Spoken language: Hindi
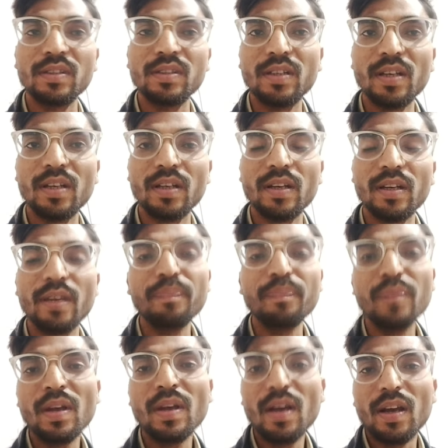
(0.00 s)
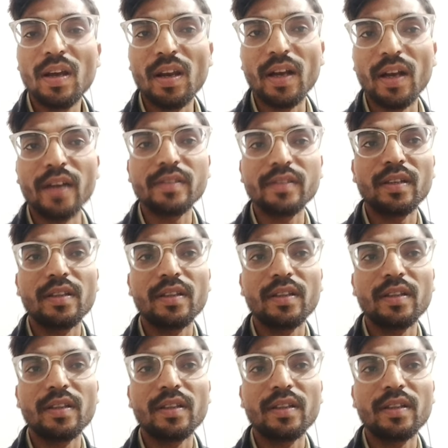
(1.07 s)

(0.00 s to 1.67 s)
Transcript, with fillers: करके लगा सकते